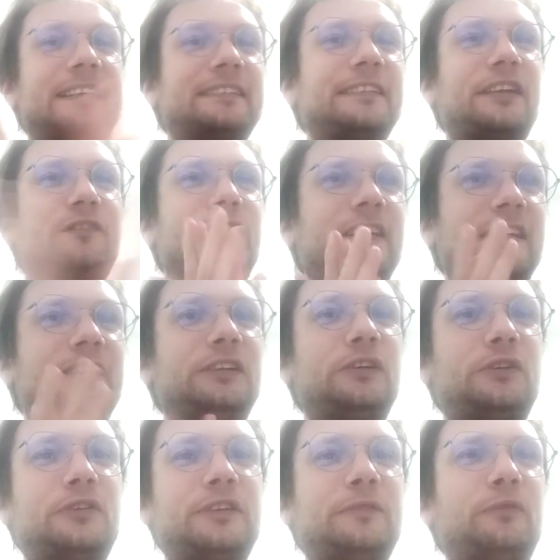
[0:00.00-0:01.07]
a hacer
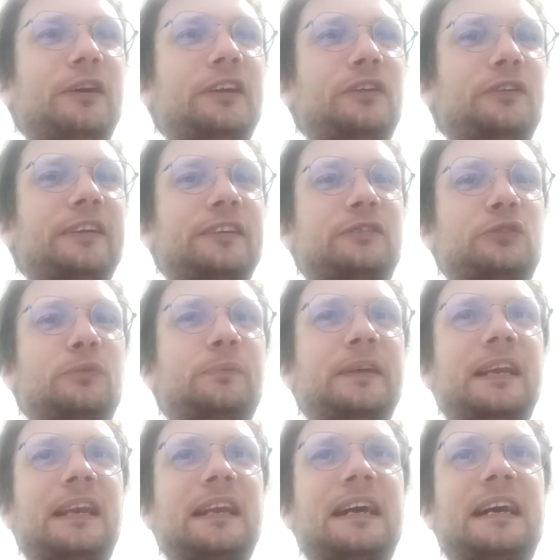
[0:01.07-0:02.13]
vídeo y bueno, y
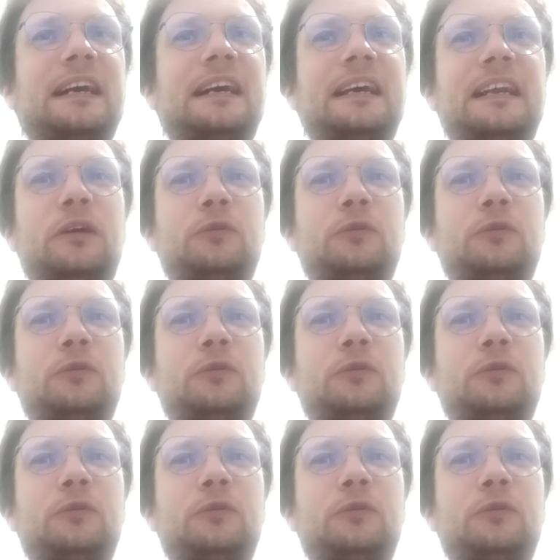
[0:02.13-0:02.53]
subir la,